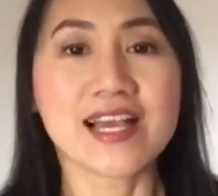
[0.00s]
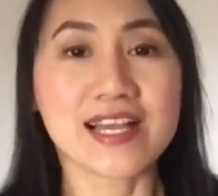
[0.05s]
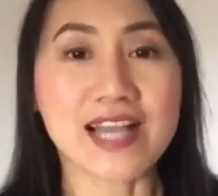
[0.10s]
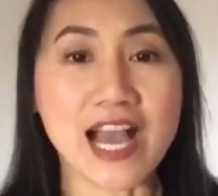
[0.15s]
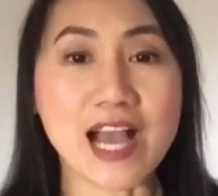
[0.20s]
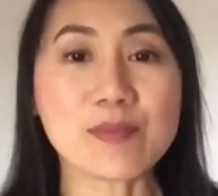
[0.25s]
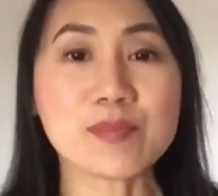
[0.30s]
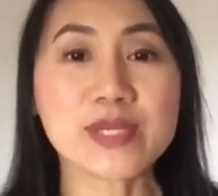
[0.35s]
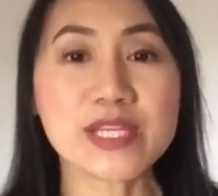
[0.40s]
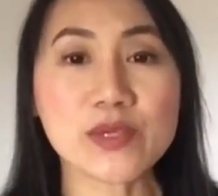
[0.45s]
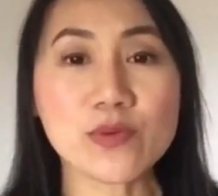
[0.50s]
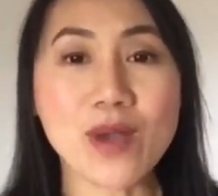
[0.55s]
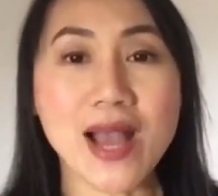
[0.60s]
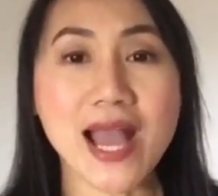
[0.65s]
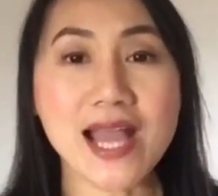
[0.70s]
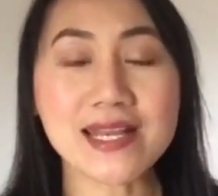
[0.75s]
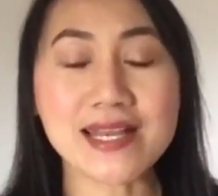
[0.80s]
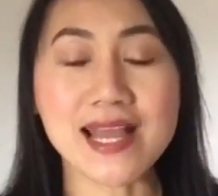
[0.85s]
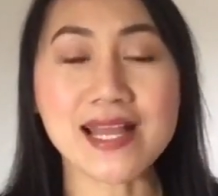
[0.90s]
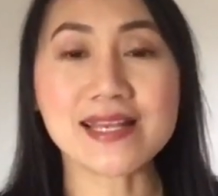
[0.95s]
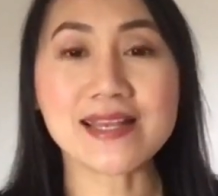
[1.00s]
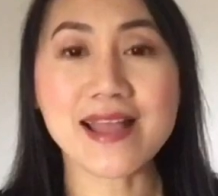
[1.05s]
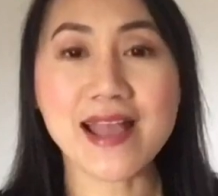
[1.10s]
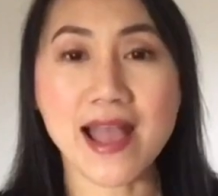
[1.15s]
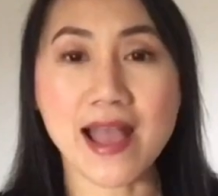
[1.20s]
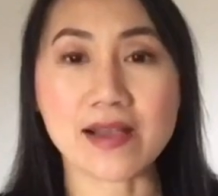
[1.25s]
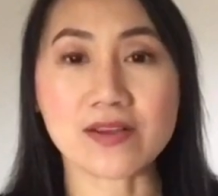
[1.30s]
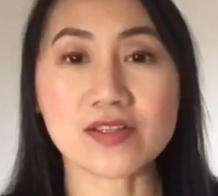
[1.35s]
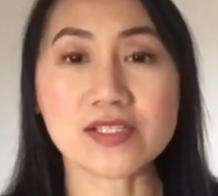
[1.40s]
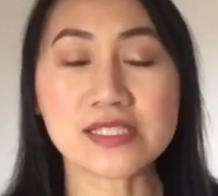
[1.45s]
คำที่ว่านั้นนะ
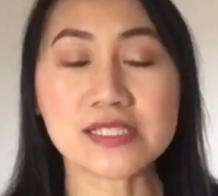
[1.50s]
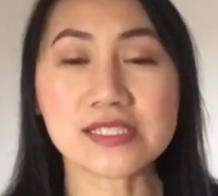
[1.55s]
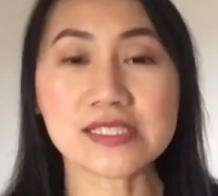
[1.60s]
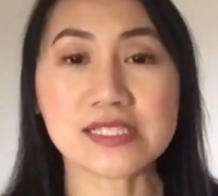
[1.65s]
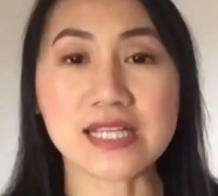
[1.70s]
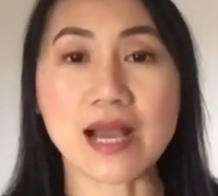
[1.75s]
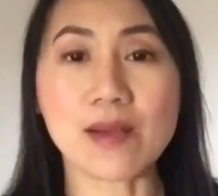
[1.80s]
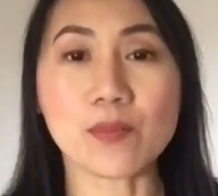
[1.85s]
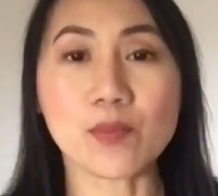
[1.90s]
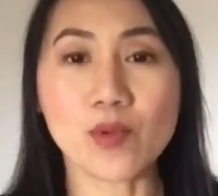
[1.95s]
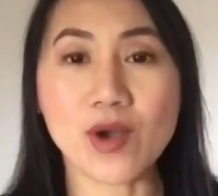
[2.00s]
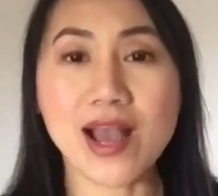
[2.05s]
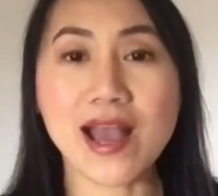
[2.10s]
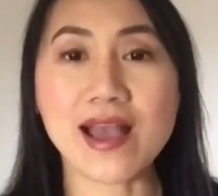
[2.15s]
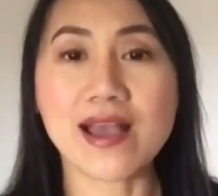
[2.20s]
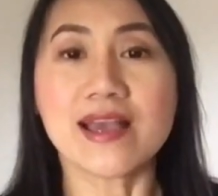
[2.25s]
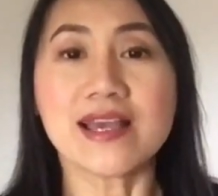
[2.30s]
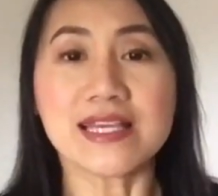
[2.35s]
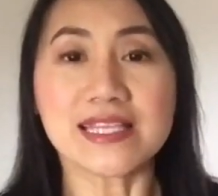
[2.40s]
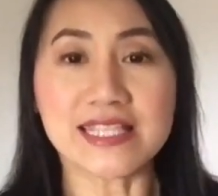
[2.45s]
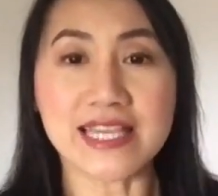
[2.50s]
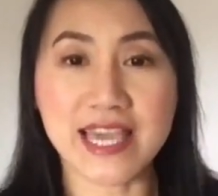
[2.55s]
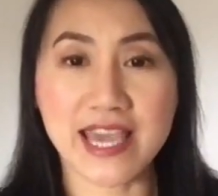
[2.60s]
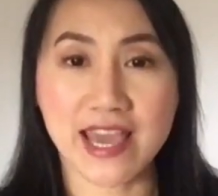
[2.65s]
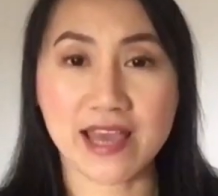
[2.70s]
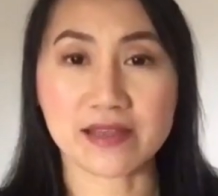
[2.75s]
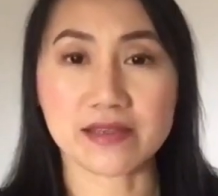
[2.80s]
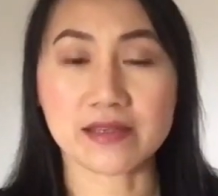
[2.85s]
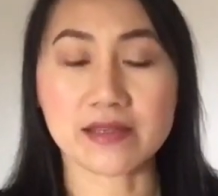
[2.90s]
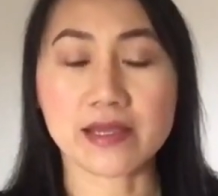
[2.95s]
คะก็คือคำว่าเกี
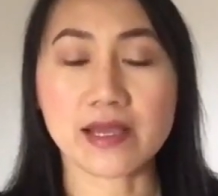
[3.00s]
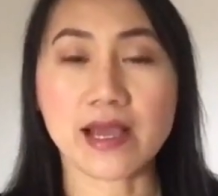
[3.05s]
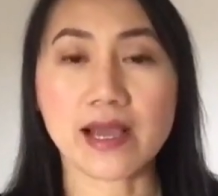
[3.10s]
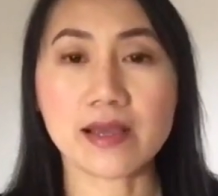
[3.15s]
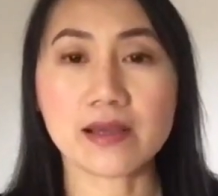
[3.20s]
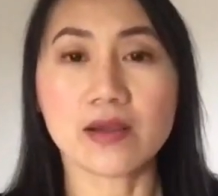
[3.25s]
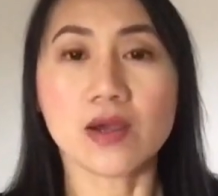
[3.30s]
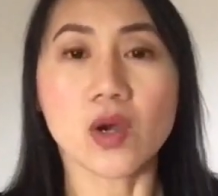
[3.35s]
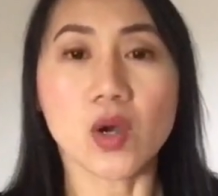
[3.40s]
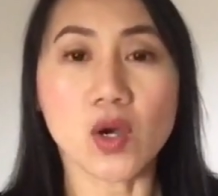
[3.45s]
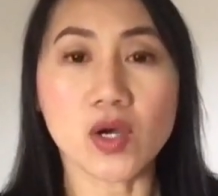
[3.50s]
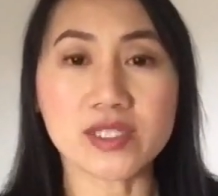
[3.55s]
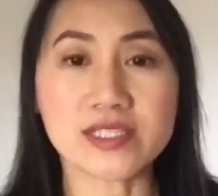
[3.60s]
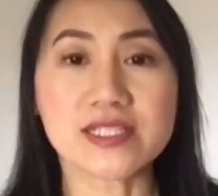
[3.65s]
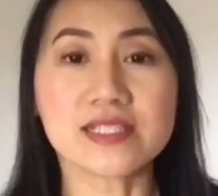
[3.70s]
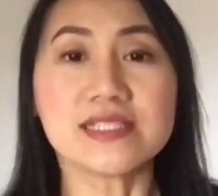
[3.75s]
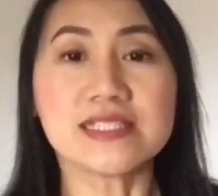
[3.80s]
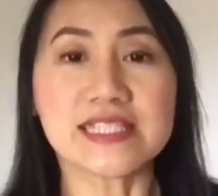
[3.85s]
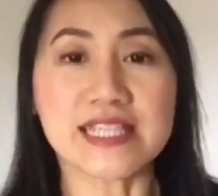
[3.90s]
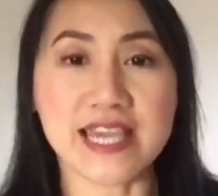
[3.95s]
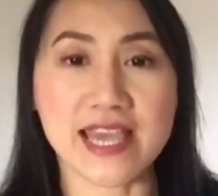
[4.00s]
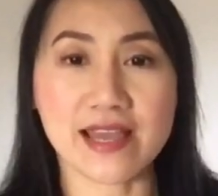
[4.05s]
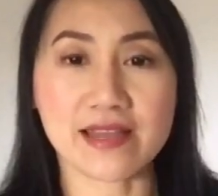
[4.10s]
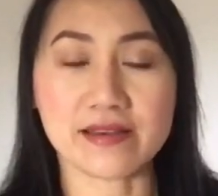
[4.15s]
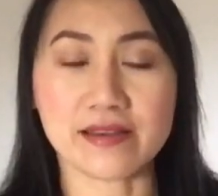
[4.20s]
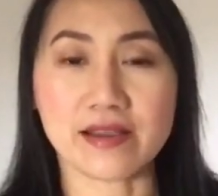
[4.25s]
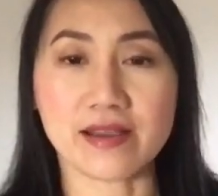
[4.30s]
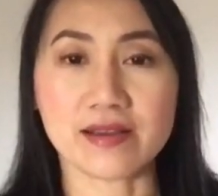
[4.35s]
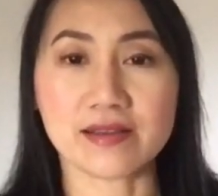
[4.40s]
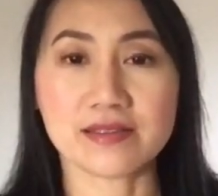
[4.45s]
ยนนะคะออเดอร์เกียน
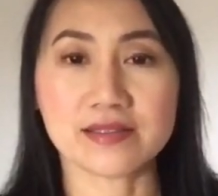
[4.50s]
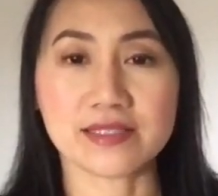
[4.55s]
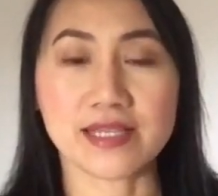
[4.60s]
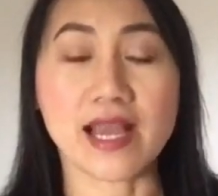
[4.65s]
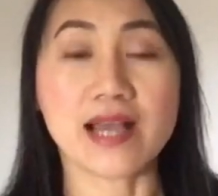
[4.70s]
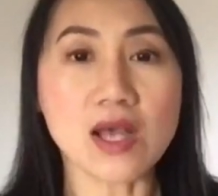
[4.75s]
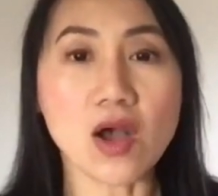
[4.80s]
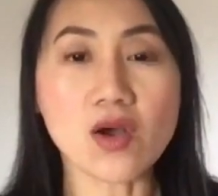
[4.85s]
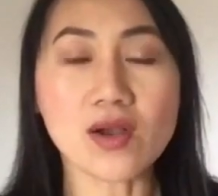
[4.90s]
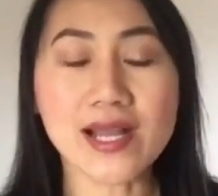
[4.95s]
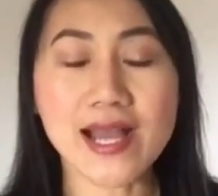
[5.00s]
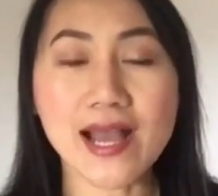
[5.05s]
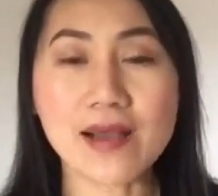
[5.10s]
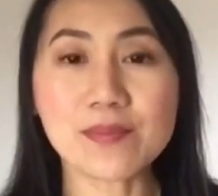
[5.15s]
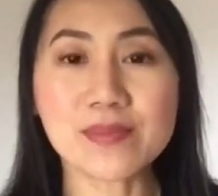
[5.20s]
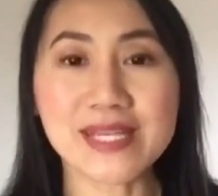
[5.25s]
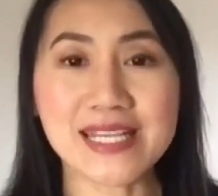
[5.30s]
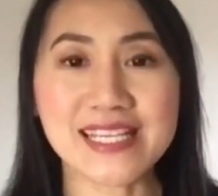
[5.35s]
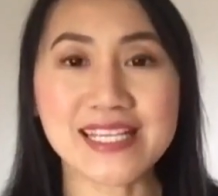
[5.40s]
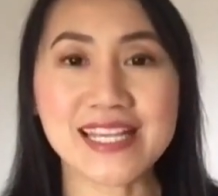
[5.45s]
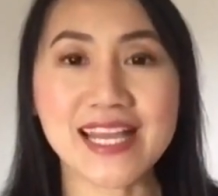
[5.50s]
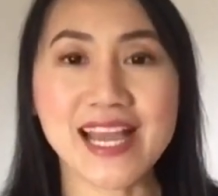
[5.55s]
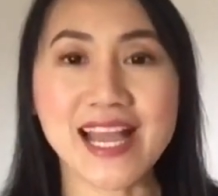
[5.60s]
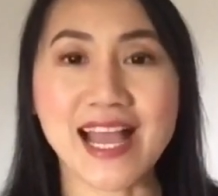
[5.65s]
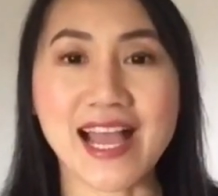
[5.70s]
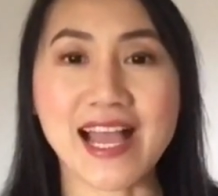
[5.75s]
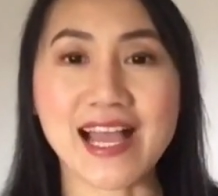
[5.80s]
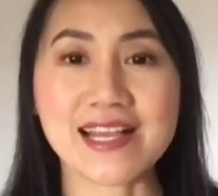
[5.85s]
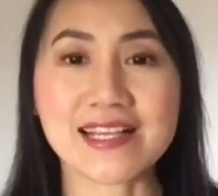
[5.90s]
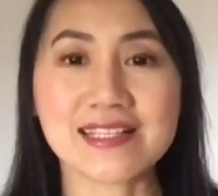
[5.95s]
เนนะคะสองคำนี้นะ
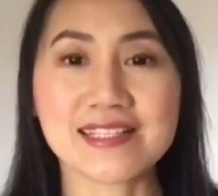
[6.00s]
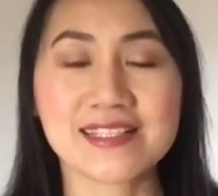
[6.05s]
คะ